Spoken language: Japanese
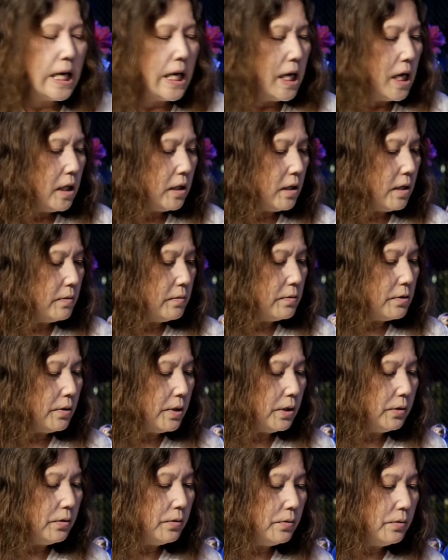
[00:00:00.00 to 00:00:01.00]
でそ
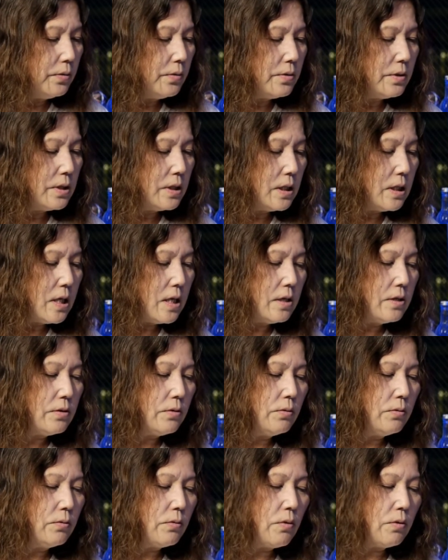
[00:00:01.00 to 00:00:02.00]
れと同時に
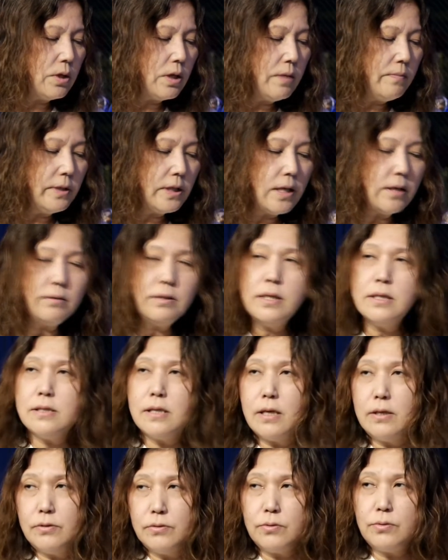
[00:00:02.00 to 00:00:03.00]
その小檜山拓也
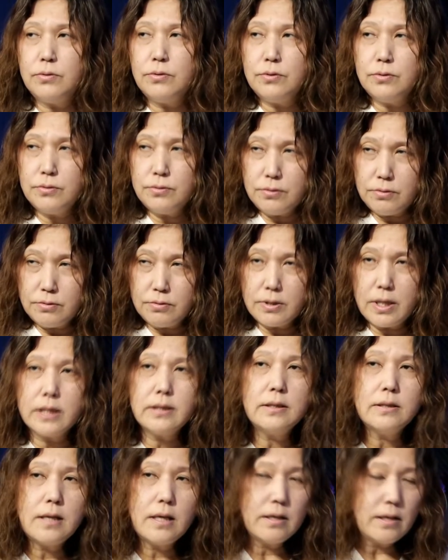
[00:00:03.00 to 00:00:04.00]
さんという
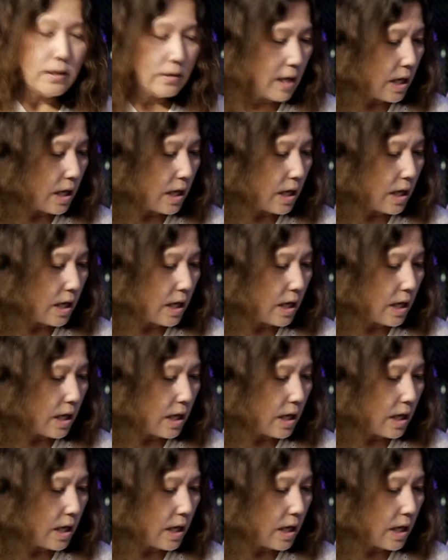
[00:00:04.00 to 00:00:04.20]
方、